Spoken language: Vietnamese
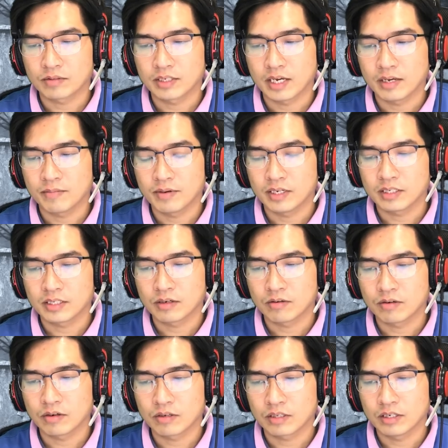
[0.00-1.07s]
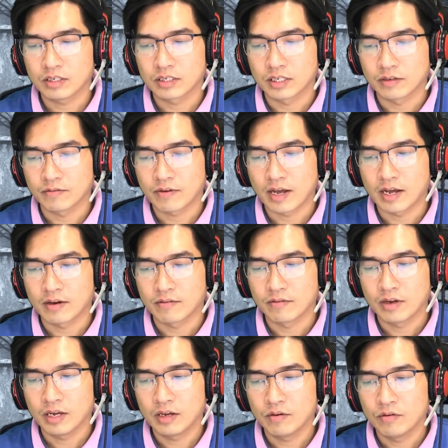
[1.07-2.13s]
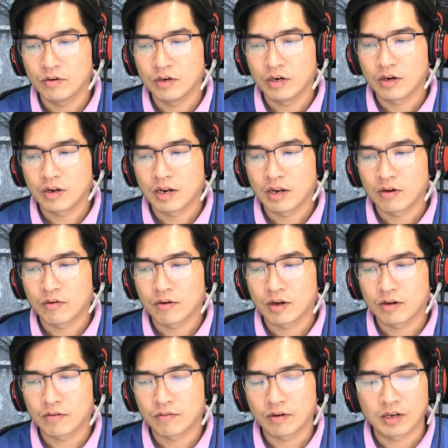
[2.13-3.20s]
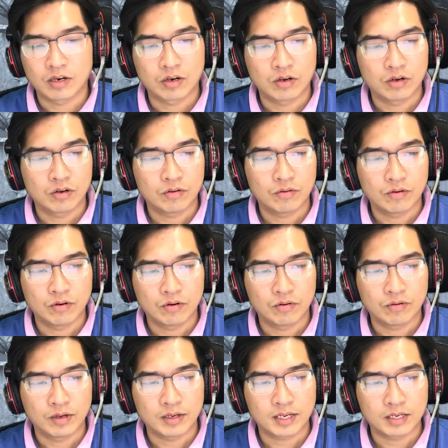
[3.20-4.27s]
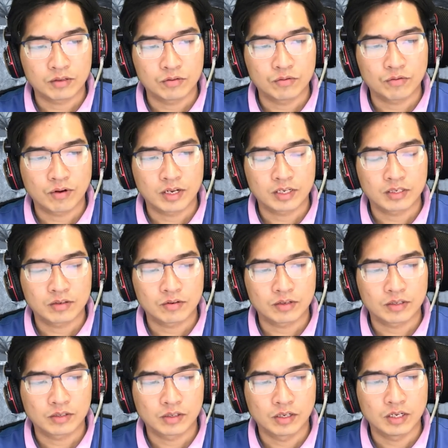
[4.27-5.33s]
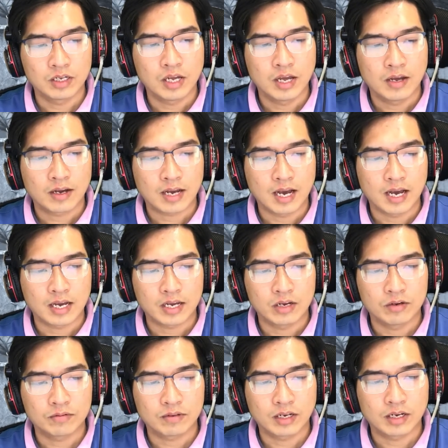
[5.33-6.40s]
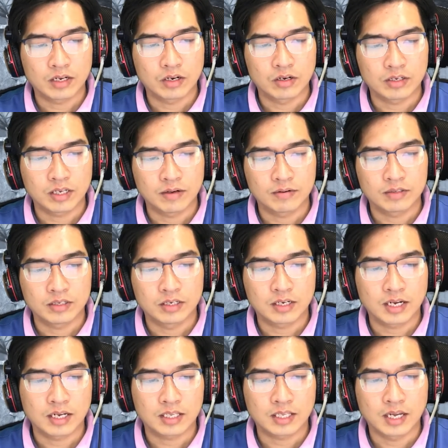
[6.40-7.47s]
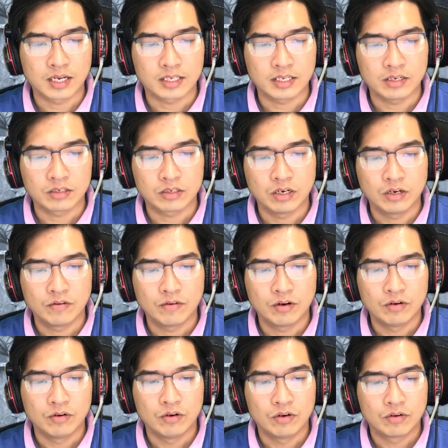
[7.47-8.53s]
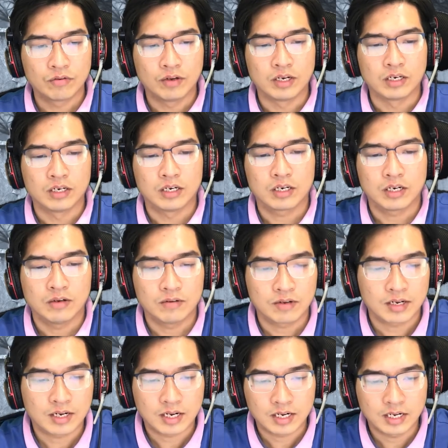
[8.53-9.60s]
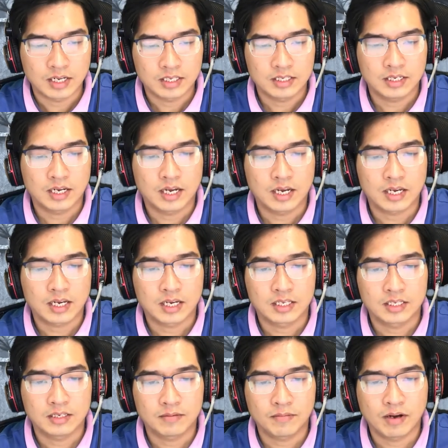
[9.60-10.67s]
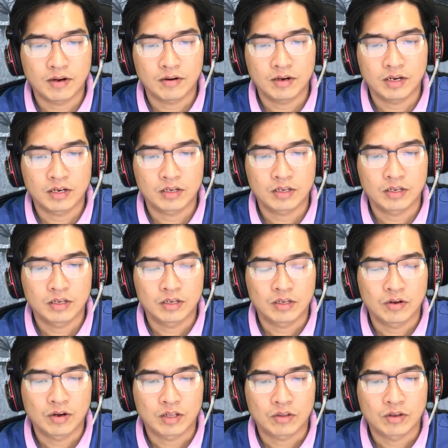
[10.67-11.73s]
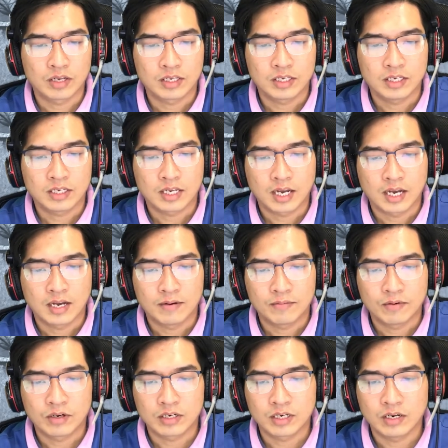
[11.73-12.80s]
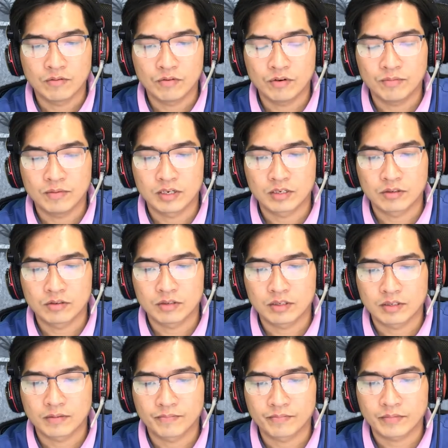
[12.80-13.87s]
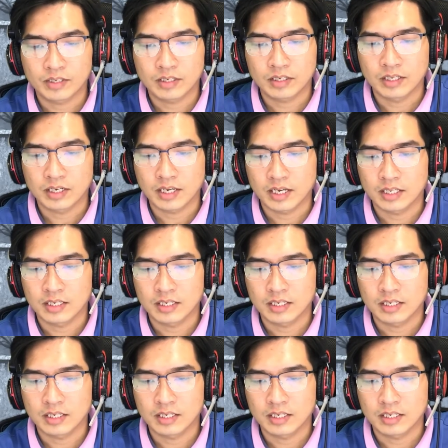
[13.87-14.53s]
Họ sợ hãi tới mức không dám cả gan bén mảng đến đám ma của Báo. Trong tăng trường chỉ lèo tèo có một vài người họ hàng và láng giềng cực kỳ thân thuộc sang để phụ giúp, chứ không đông đảo như bất cứ đám tang nào khác ở trong vùng.